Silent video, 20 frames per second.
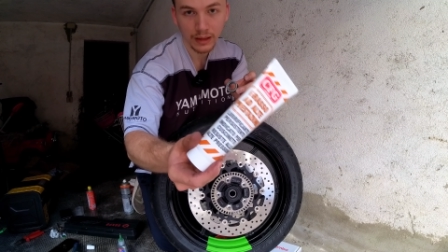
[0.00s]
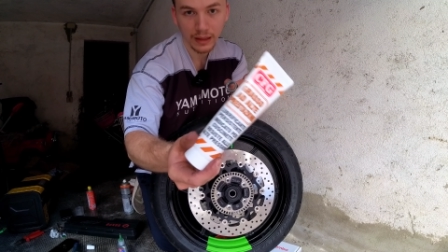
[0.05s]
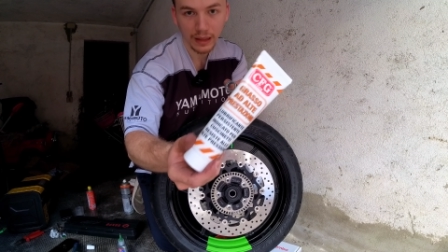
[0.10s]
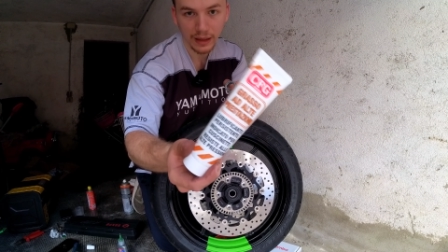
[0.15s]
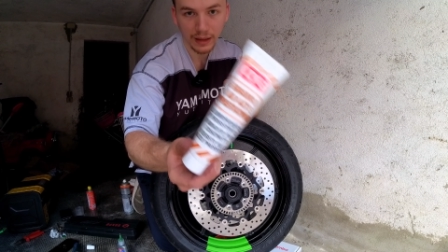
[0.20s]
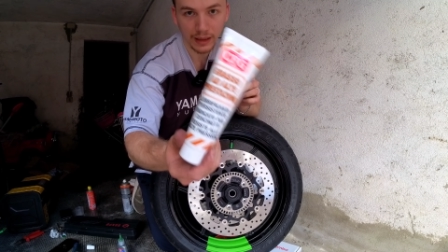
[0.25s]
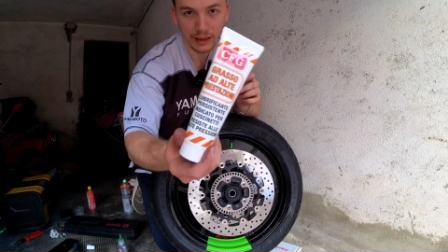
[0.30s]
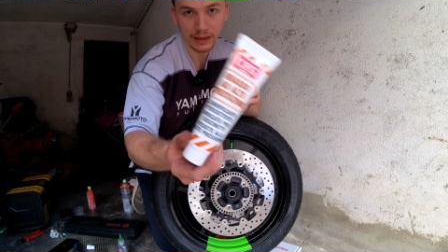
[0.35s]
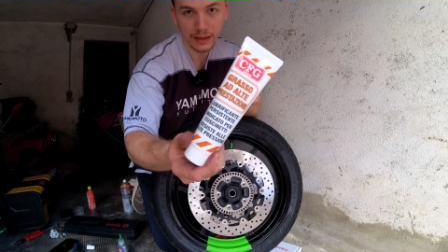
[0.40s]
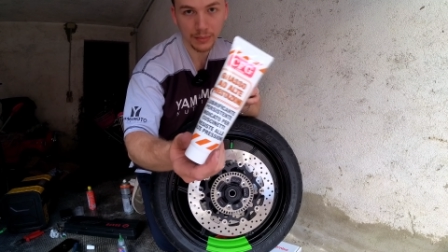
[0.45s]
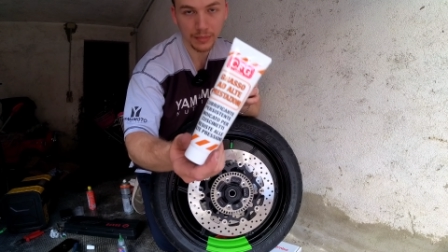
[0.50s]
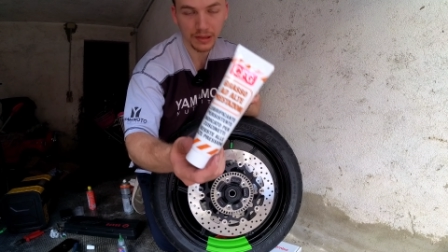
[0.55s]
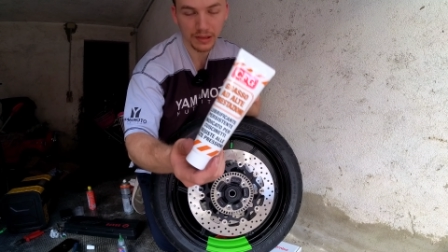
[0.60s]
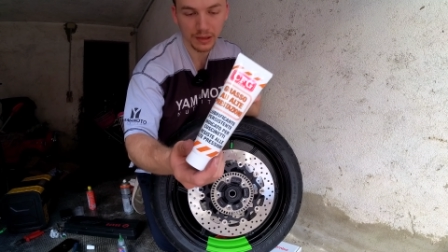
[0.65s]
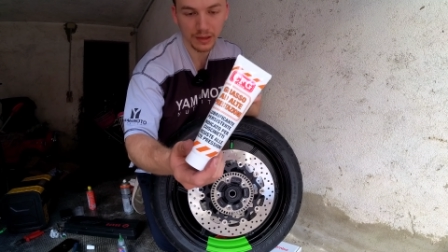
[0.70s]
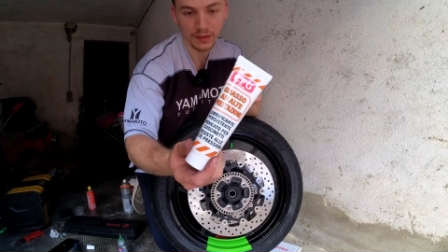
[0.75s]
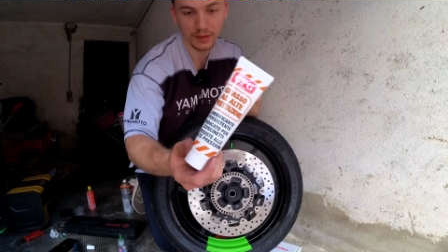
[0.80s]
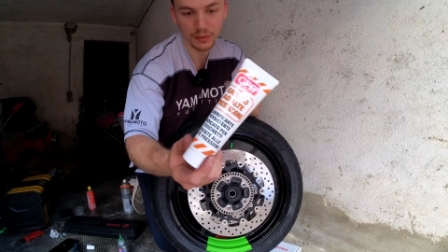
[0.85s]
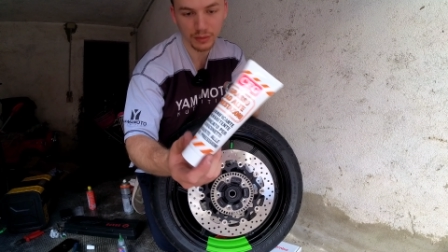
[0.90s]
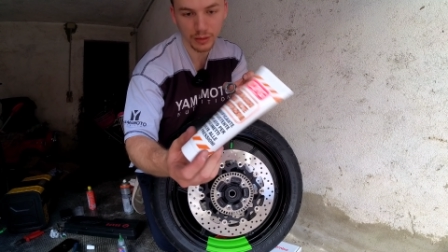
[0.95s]
ad alte
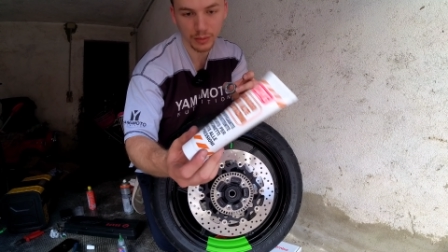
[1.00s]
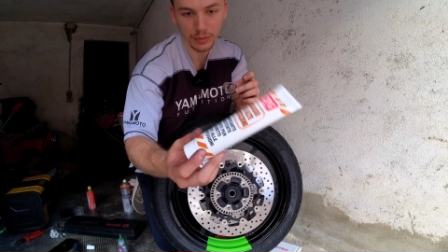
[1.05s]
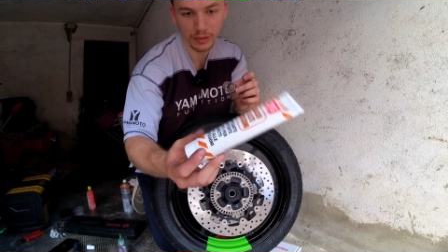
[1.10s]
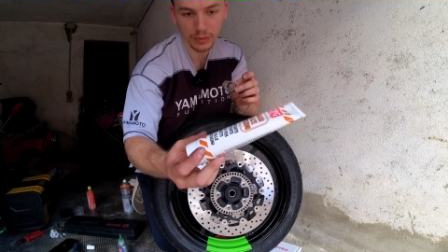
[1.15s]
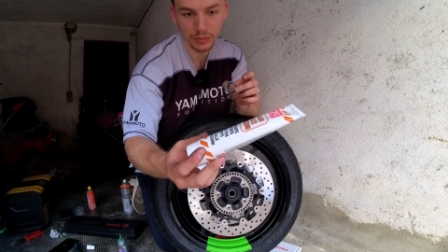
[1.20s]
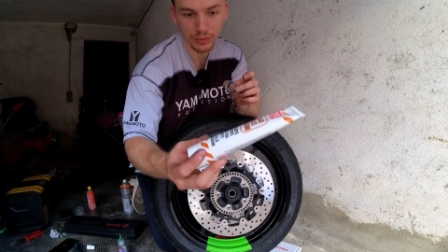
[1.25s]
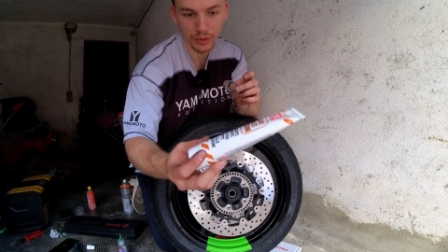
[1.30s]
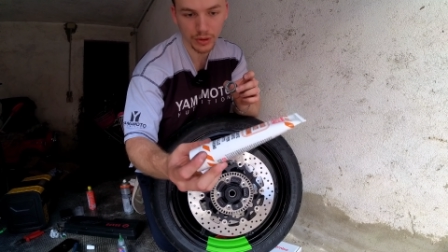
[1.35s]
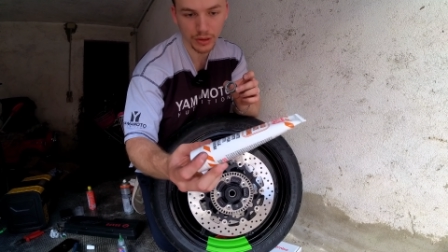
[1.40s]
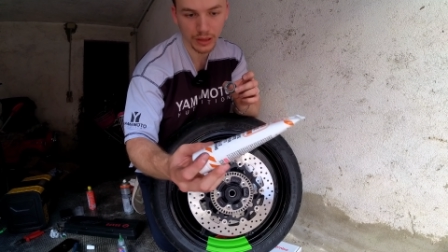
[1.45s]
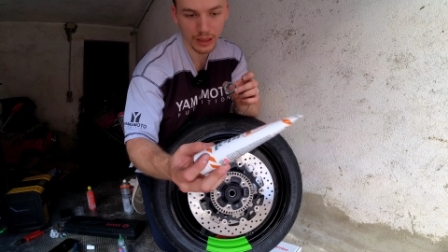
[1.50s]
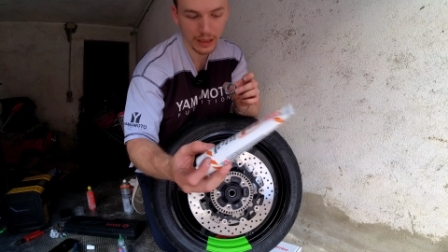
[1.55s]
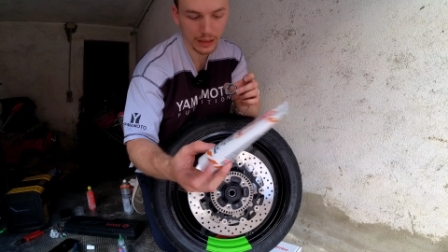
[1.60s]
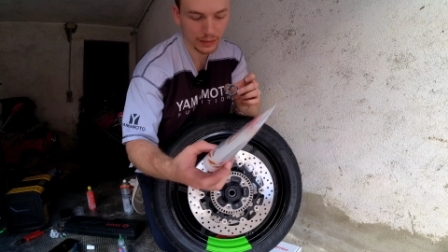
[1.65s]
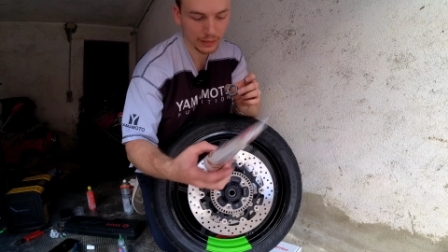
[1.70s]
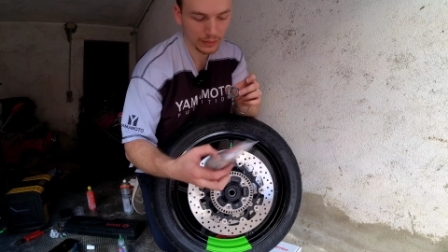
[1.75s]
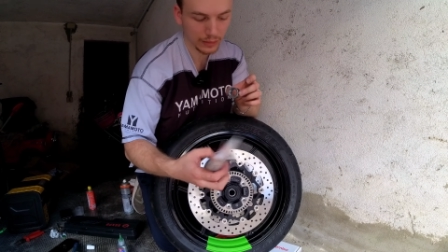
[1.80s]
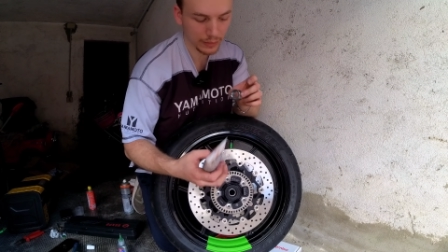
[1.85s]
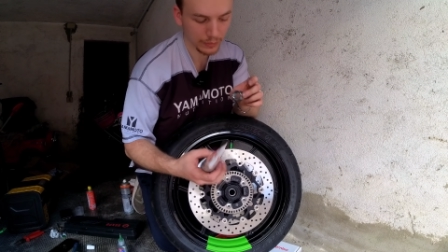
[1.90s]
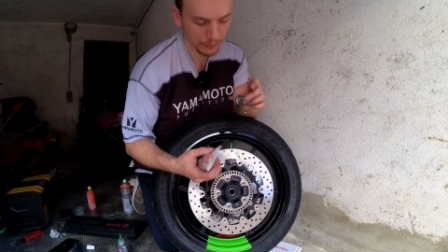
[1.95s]
prestazioni per
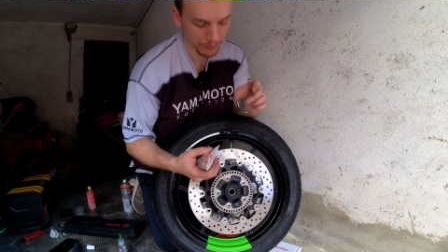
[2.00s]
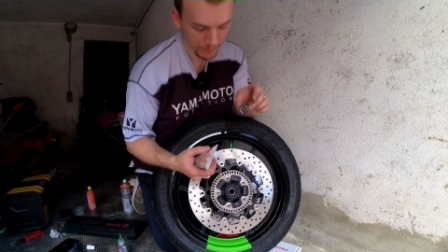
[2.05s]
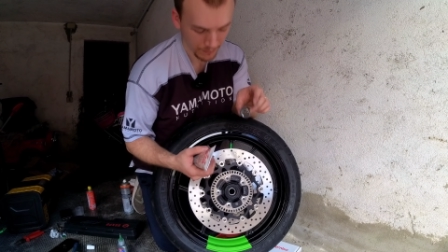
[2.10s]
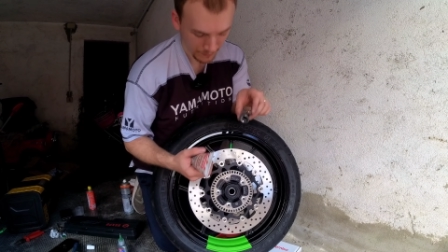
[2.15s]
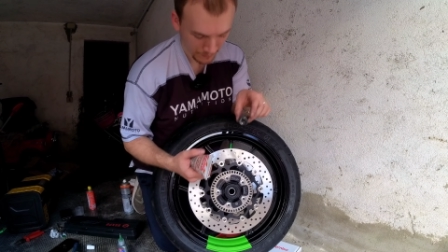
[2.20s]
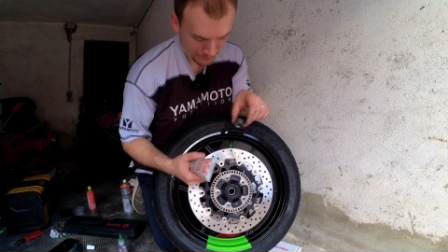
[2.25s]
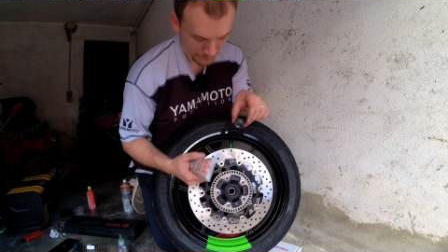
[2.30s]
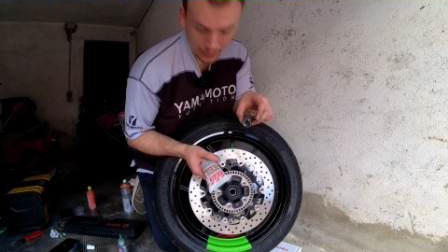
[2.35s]
cuscinetti